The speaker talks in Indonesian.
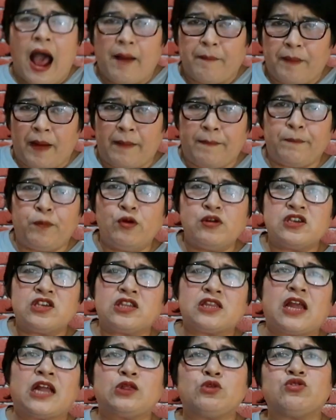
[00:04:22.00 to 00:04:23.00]
apapun
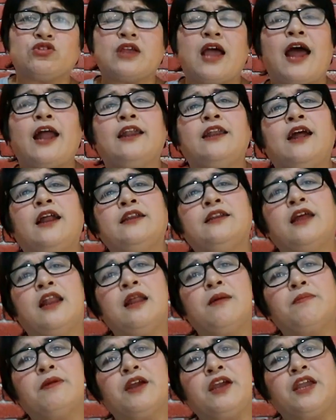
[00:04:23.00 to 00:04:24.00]
status Anda di
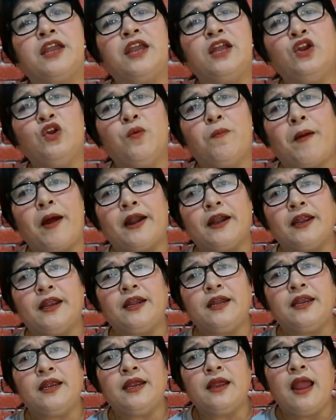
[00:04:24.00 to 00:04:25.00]
dalam kehidupan
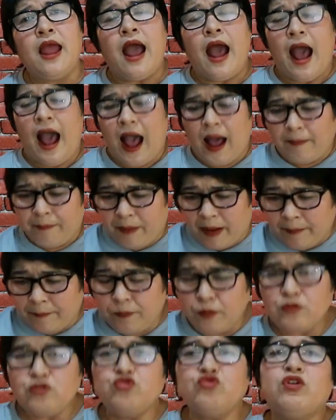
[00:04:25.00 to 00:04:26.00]
ini,
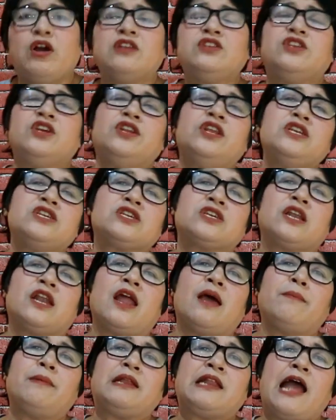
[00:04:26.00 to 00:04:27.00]
apapun juga jenis
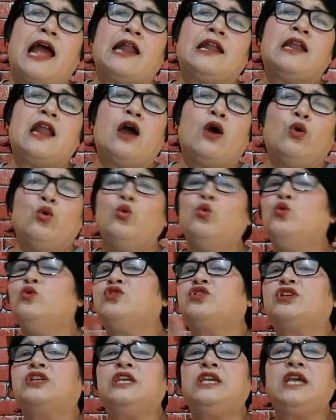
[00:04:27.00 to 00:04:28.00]
kelamin Anda,
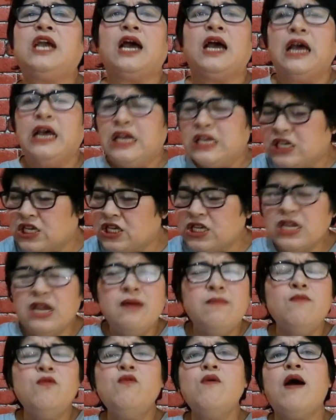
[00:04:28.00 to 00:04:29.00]
usia,
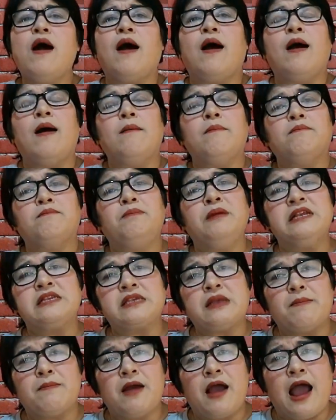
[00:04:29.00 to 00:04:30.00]
semua
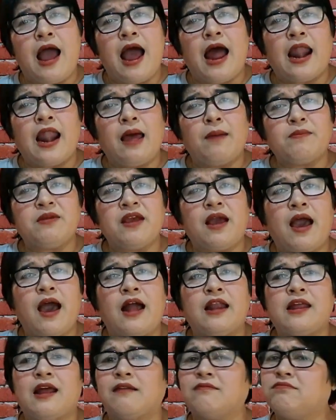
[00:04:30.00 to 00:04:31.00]
bisa mengalami
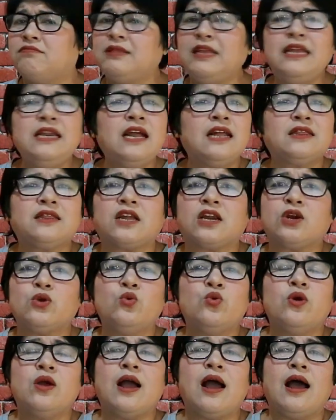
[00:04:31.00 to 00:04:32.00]
hal yang tidak
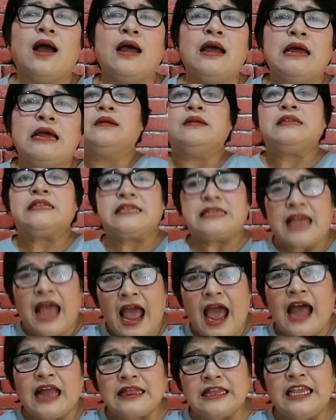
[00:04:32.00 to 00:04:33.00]
terduga
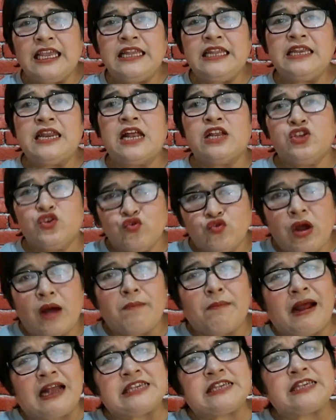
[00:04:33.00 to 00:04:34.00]
saat ini dan
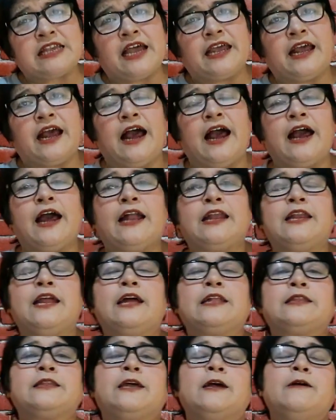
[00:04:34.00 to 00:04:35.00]
juga masa yang akan
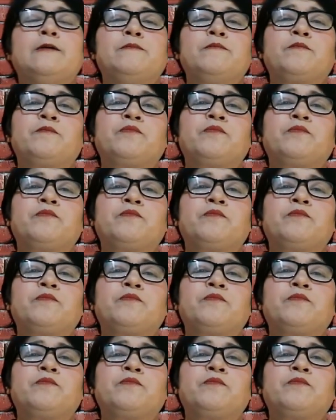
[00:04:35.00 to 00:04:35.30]
datang.